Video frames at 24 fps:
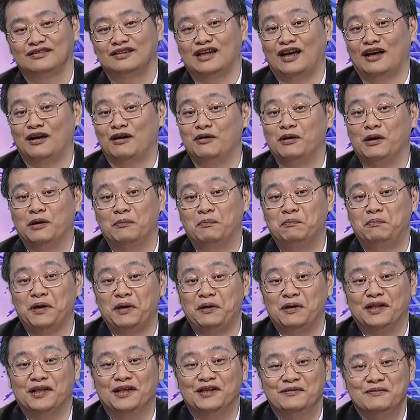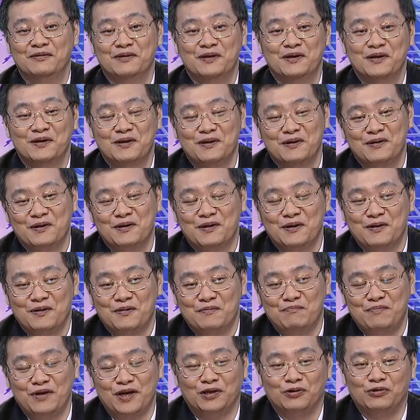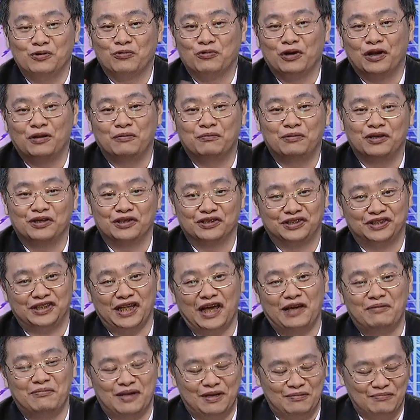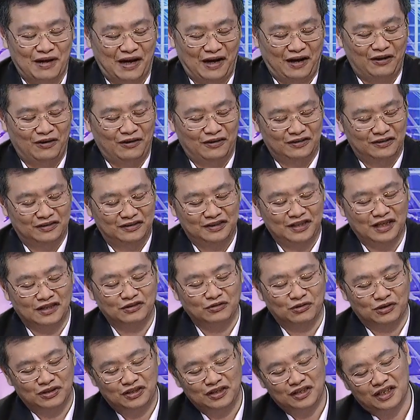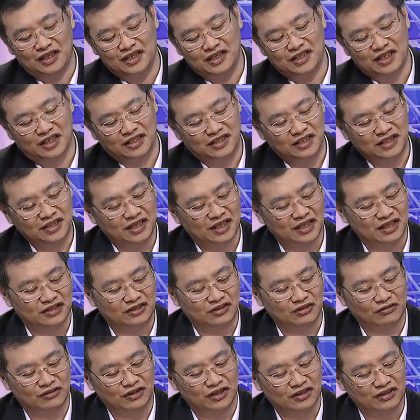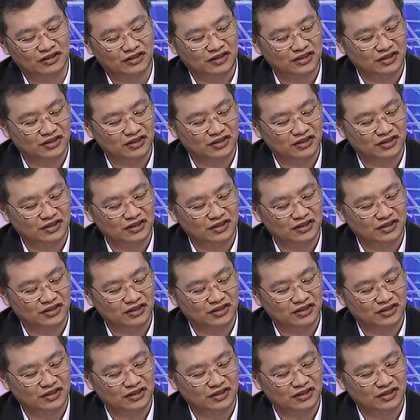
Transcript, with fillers: 常常也被被很多观众朋友 saving 嘛，哈。但是我是跟你讲，今天的重点就